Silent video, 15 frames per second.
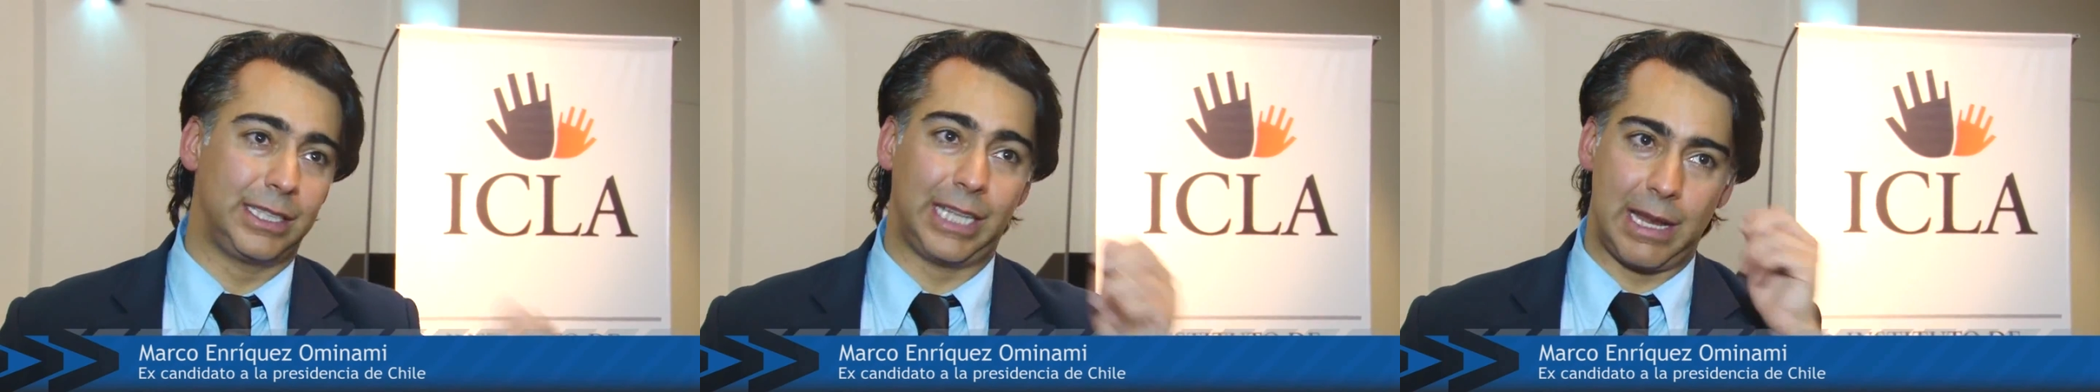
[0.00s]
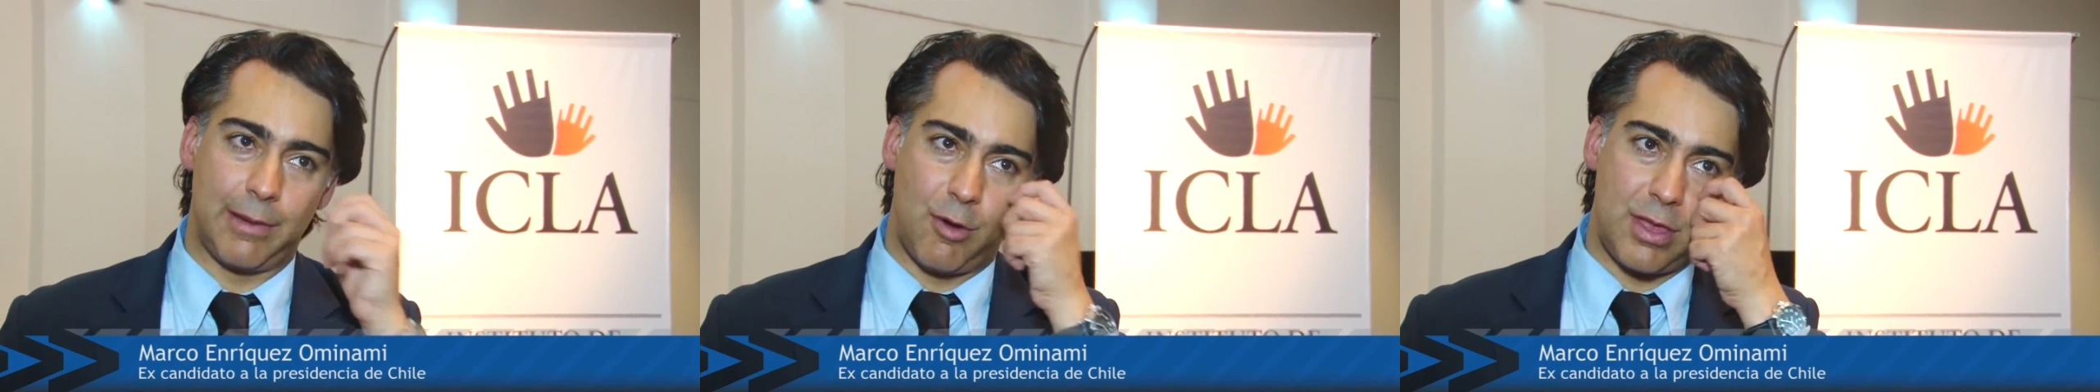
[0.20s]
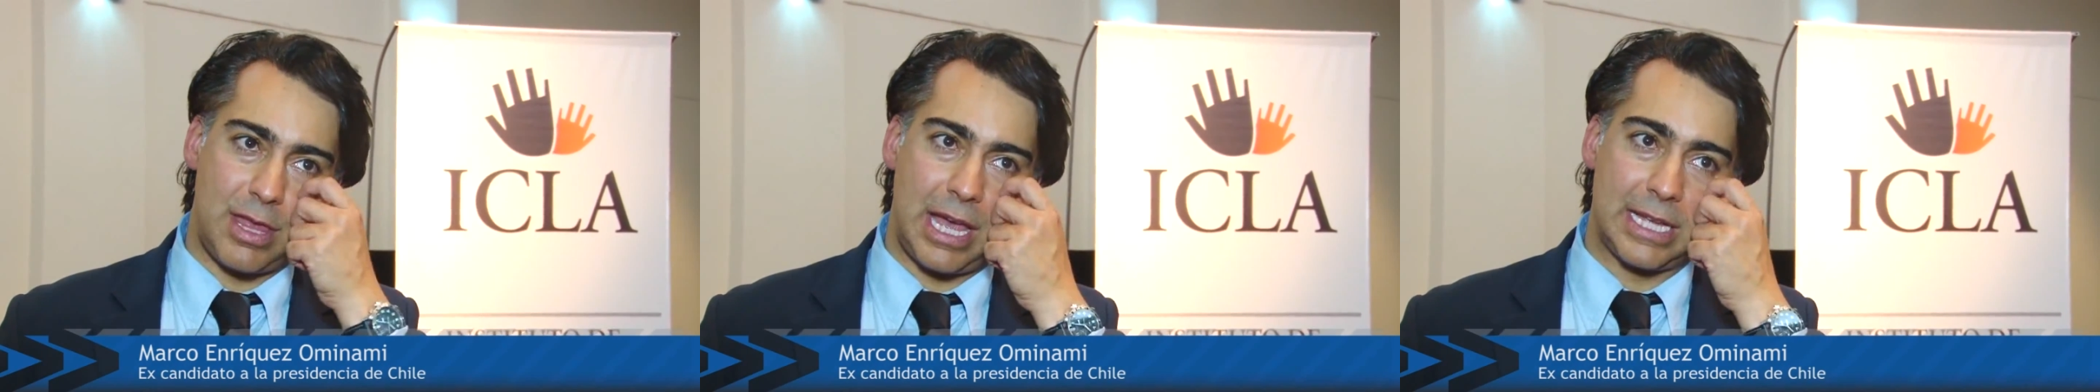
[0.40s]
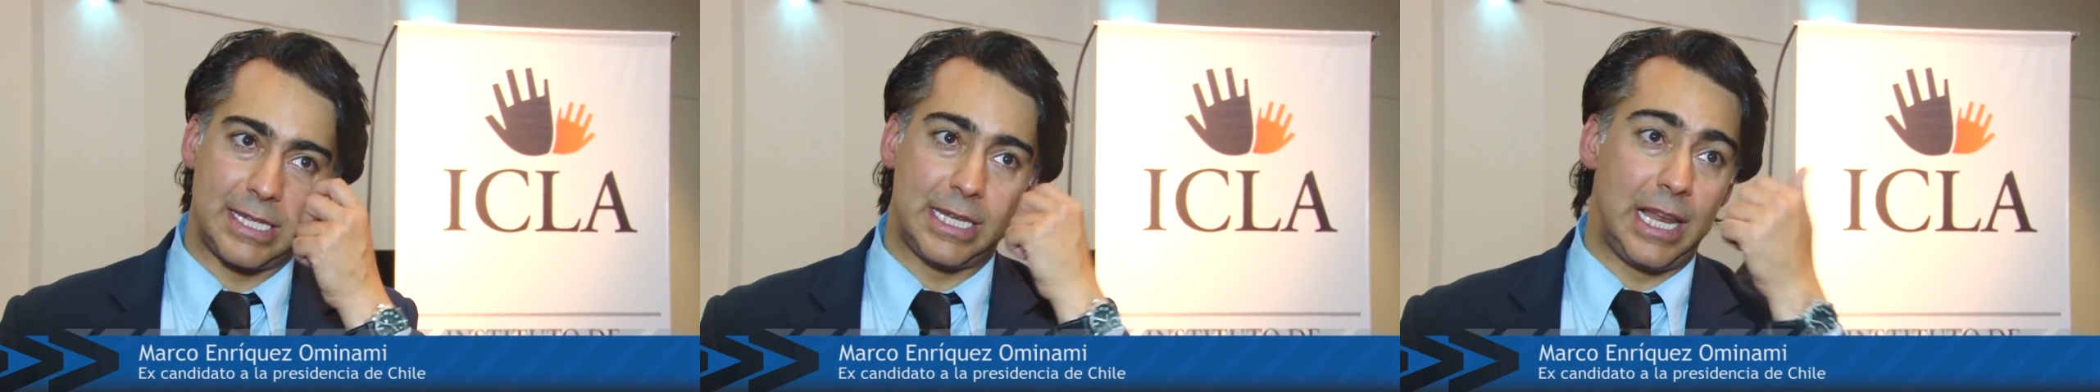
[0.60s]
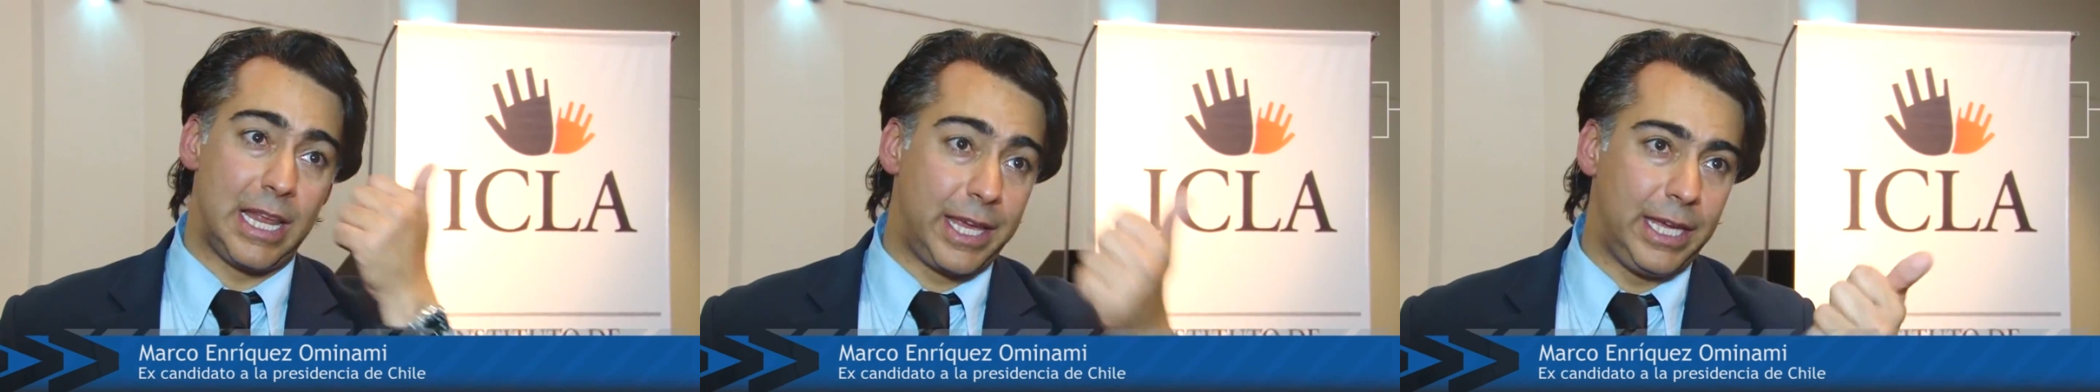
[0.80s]
que tenemos hoy día
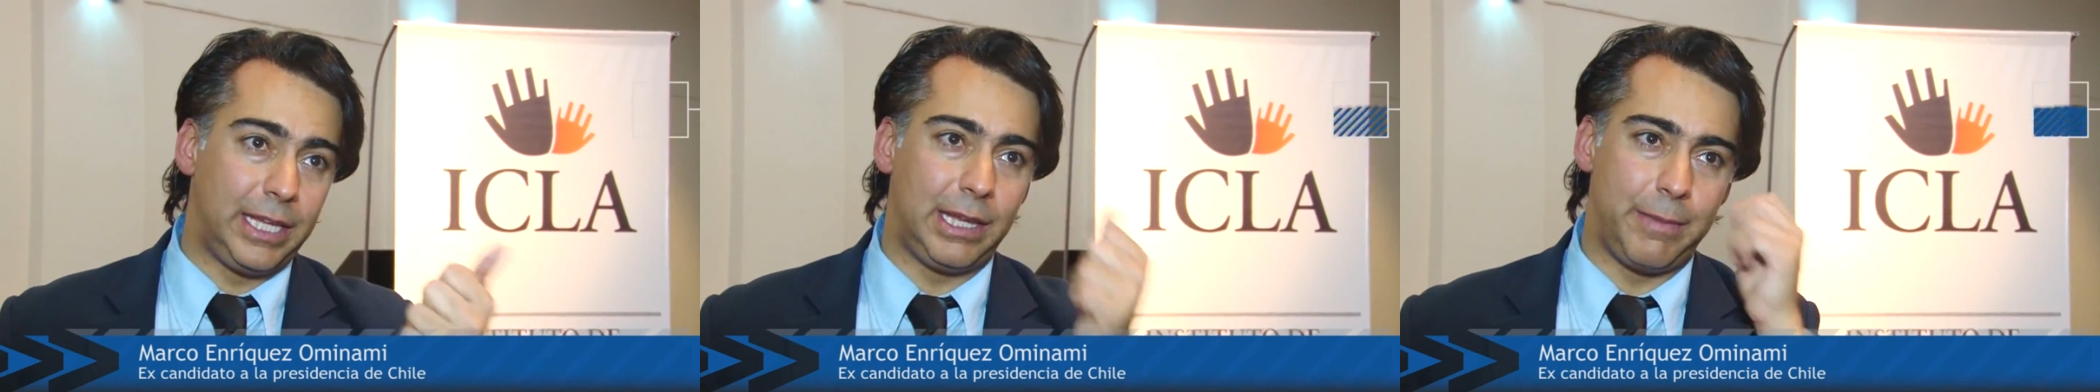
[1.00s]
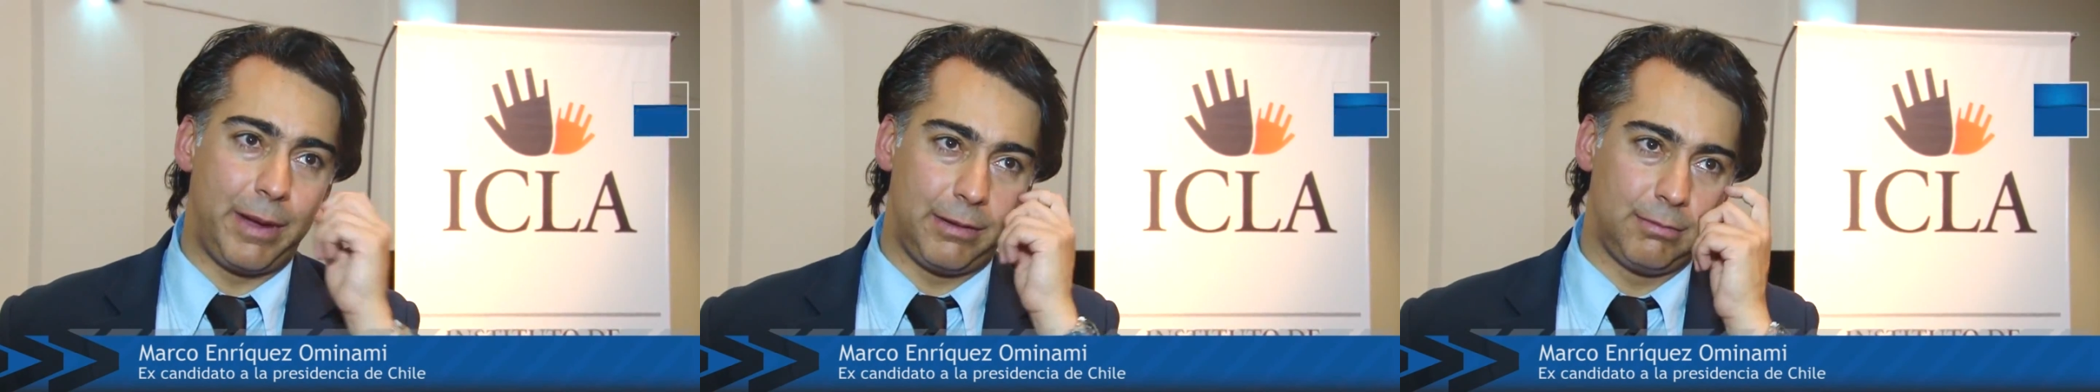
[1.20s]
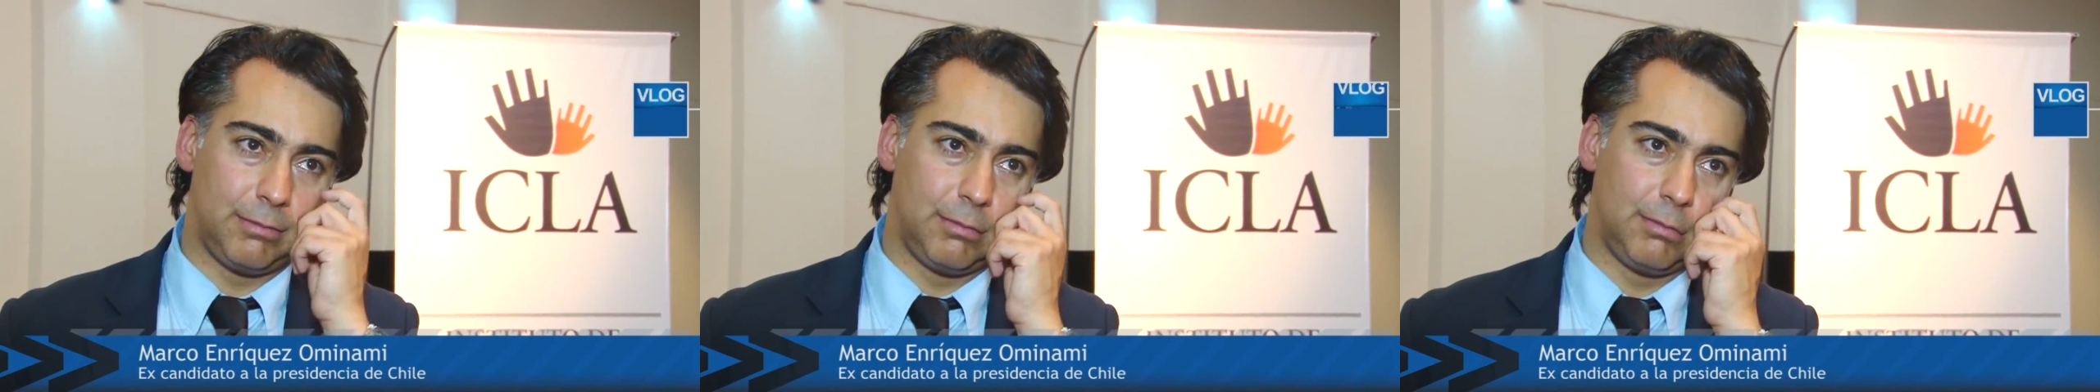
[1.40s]
es ilegítima.